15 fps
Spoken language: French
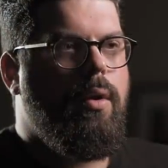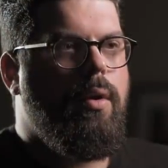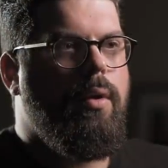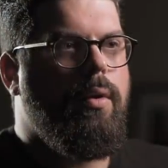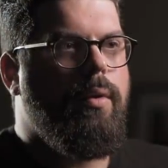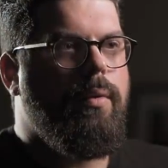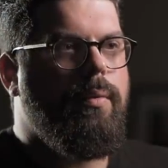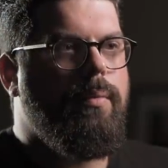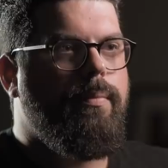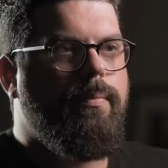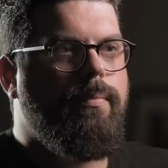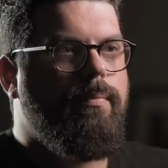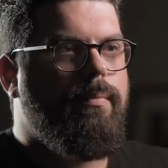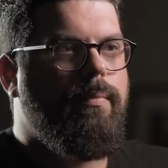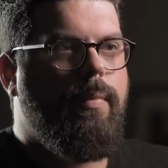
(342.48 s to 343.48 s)
Euh,
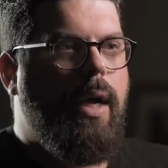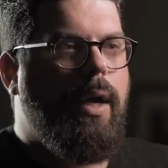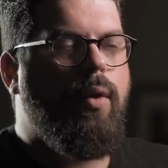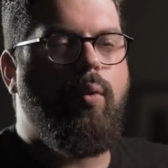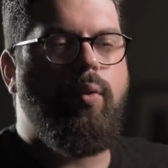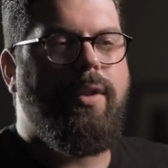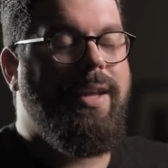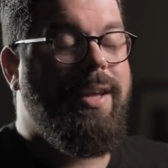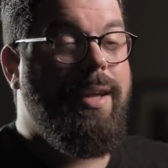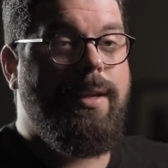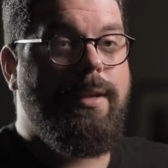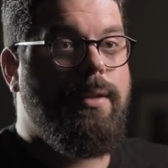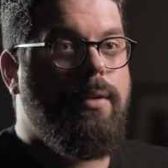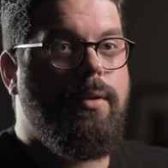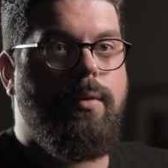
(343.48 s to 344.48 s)
un
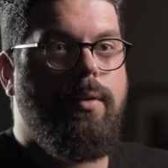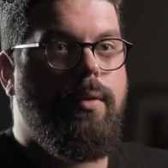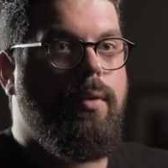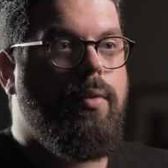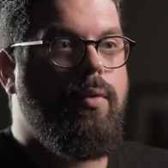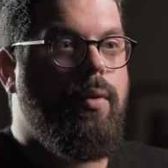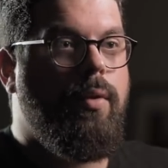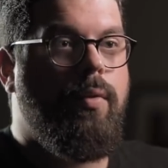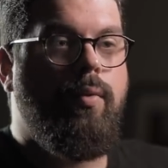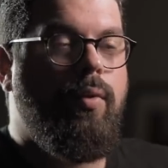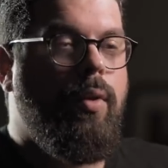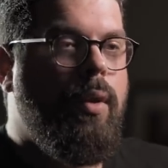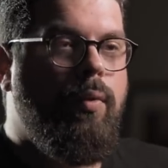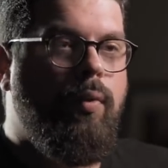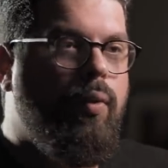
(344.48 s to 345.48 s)
contexte, euh,
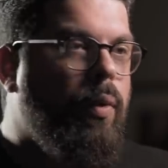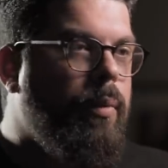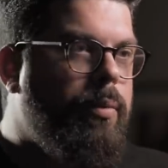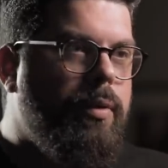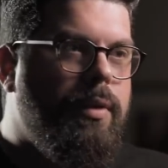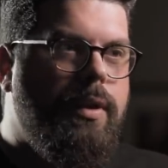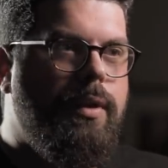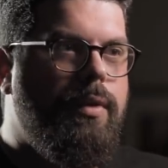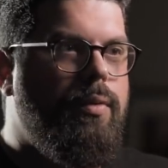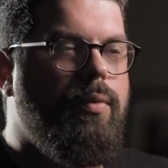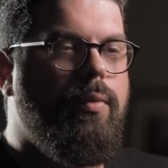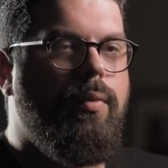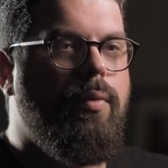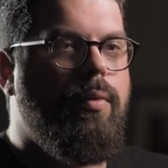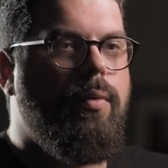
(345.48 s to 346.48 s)
une,
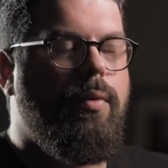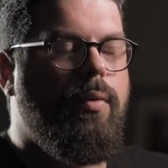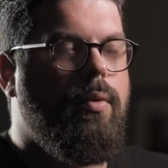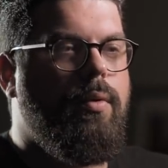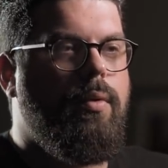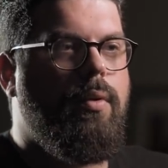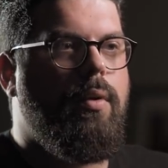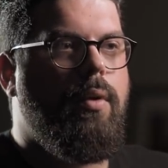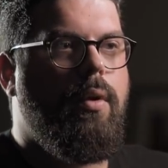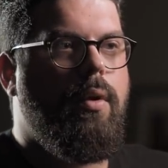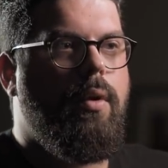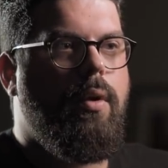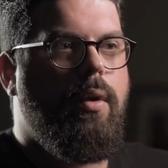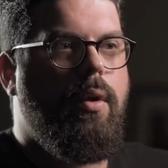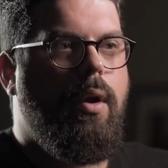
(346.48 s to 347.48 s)
composition, euh,
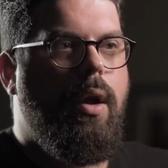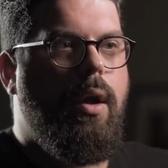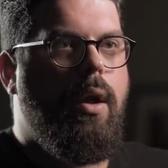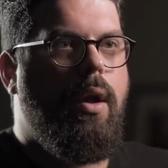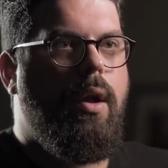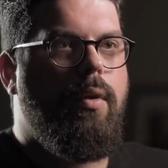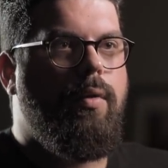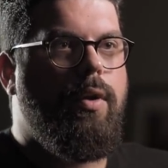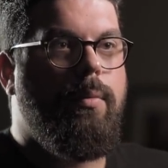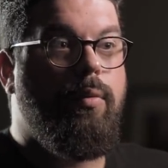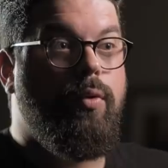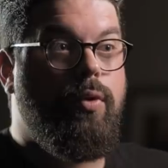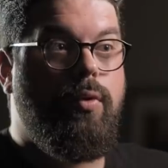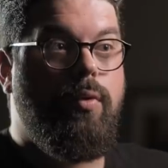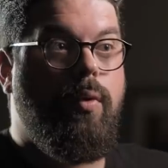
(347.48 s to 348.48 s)
une
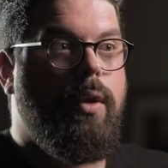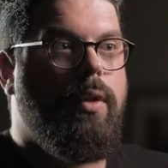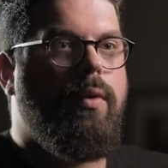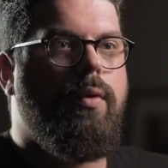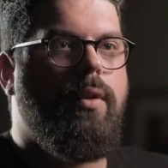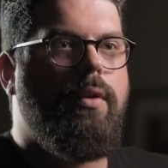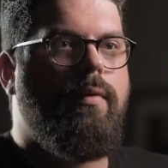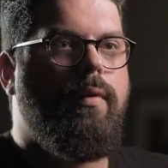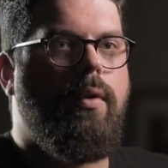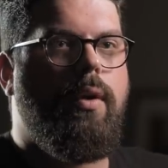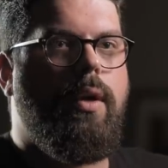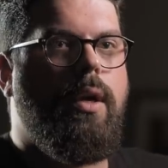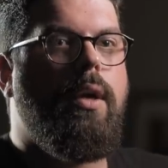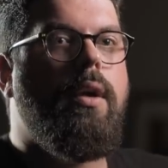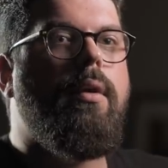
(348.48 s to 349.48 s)
émotion, un angle différent.
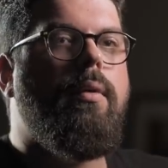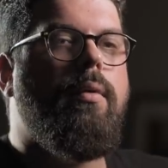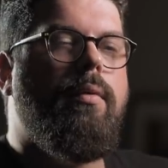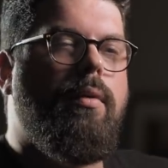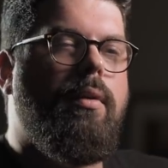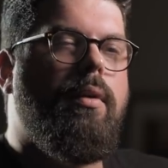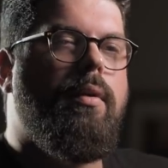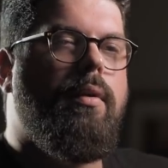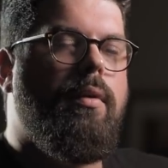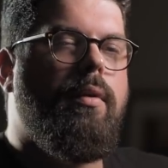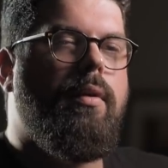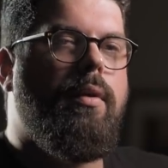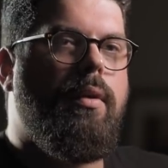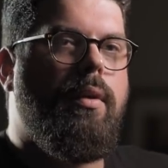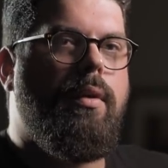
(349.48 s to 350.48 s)
Et
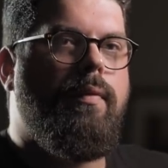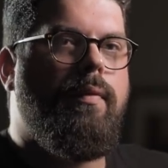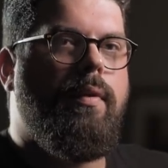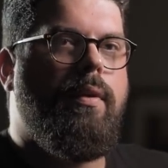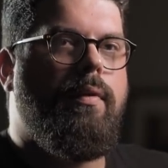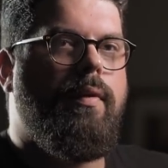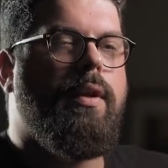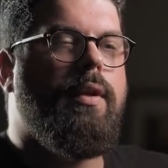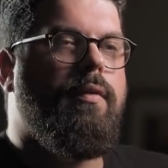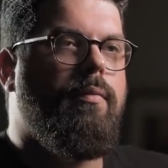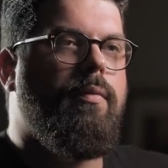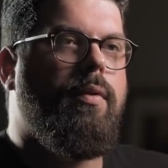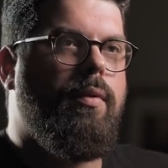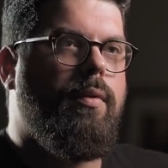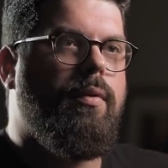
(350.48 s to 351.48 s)

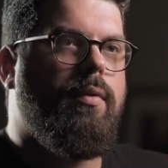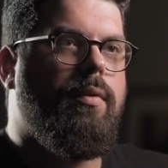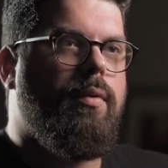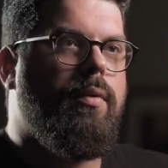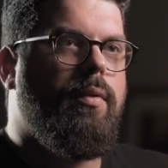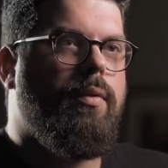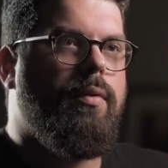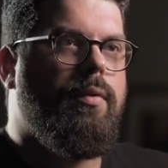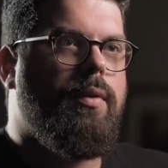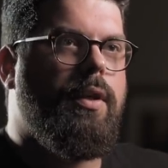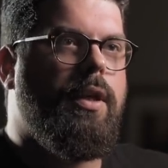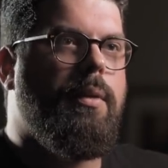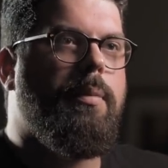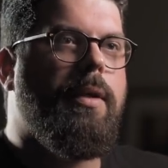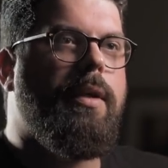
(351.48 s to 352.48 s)
effectivement, ce
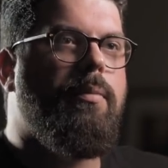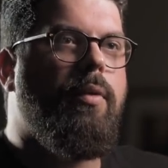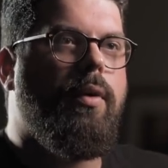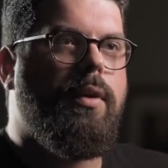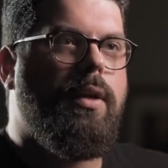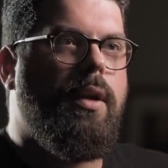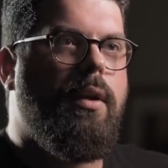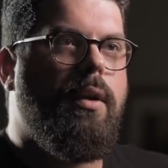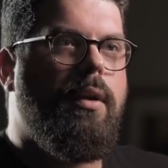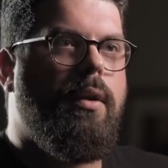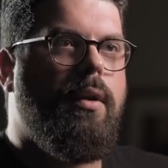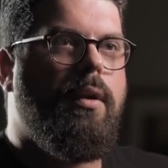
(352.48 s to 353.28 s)
qui est primordial,